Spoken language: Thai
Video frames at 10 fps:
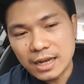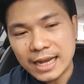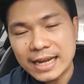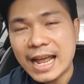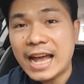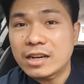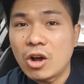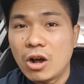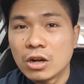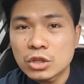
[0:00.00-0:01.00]
ขนาด
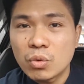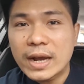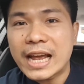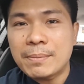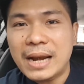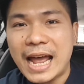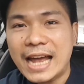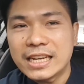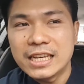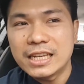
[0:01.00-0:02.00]
ของตัวกันพลา
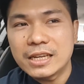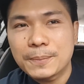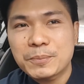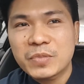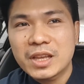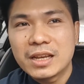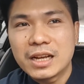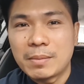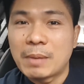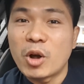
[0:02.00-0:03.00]
ที่
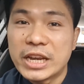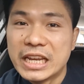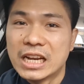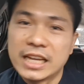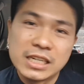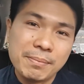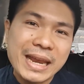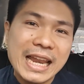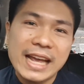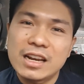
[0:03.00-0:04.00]
กำลังพอดีเลยคือ
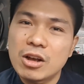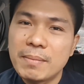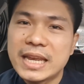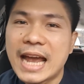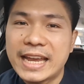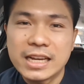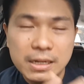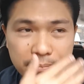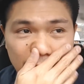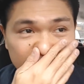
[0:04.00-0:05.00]
ไม่เล็กแล้วก็ไม่ใหญ่เกิ
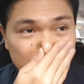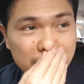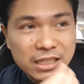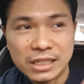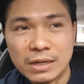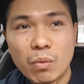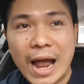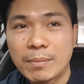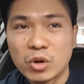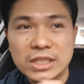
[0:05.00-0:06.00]
นไป คือ
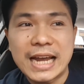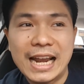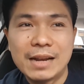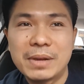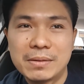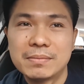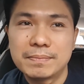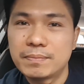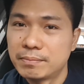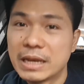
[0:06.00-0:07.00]
วางบนชั้นแล้วมัน
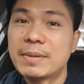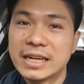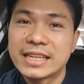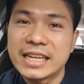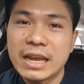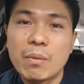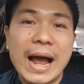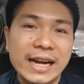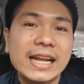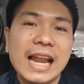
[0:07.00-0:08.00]
มีพื้นที่ให้
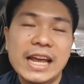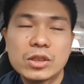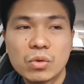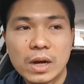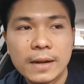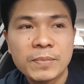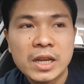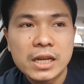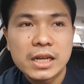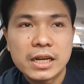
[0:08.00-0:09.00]
วางได้หลายตัว
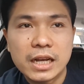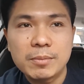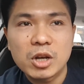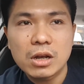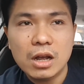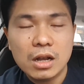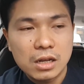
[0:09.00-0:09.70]
นะครับแล้วก็